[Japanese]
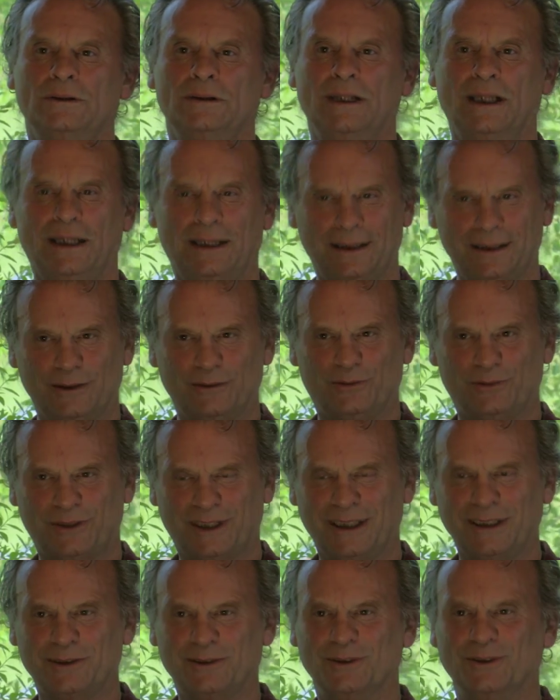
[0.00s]
やはり
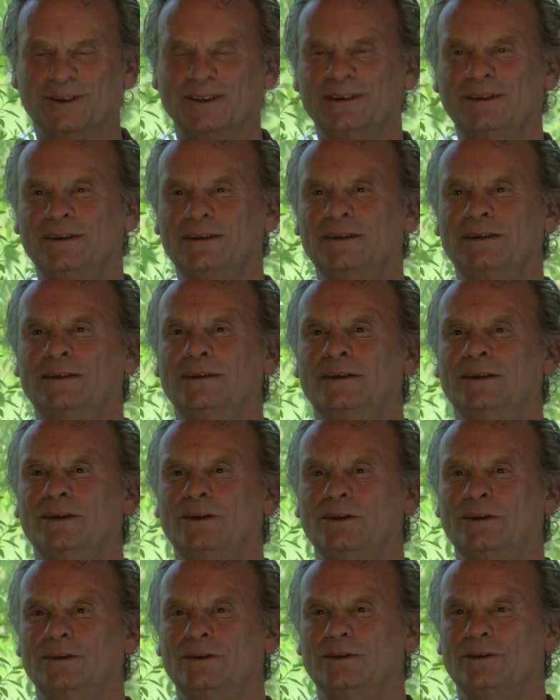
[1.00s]
深く
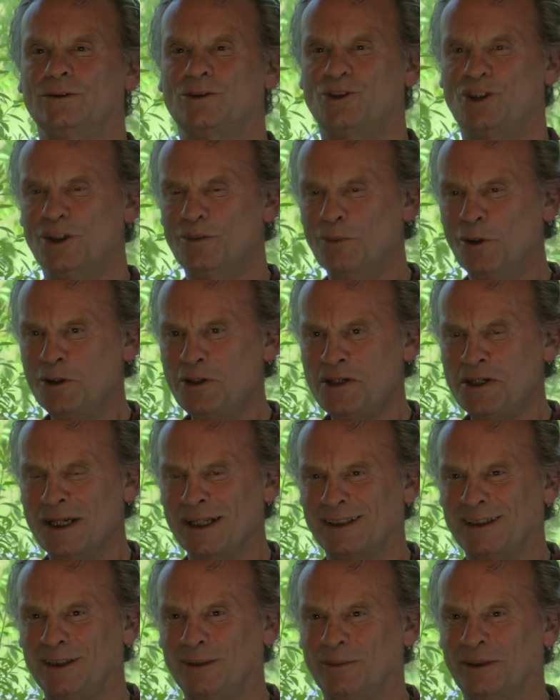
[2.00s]
自問し
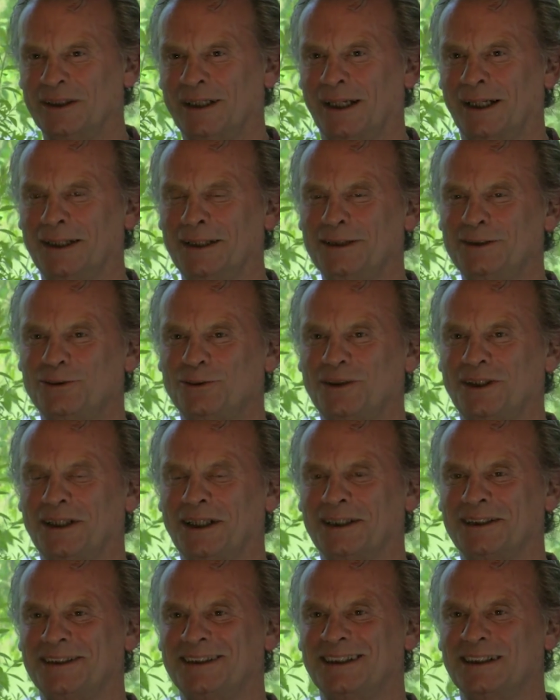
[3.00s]
なければならない時
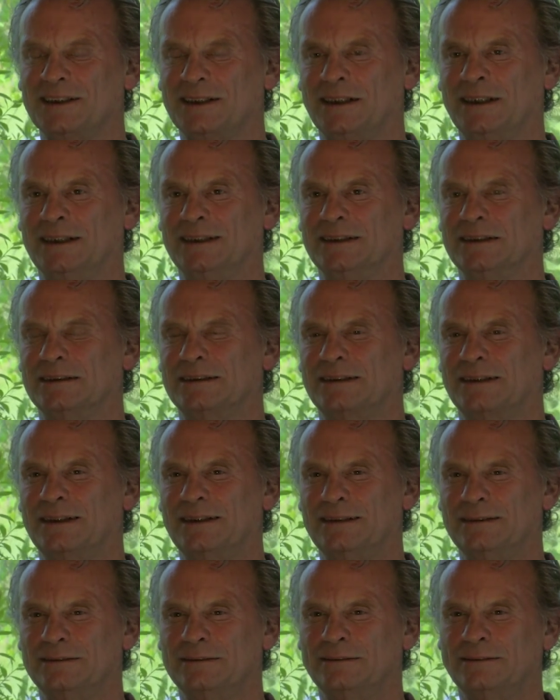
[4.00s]
が来たじゃないですか。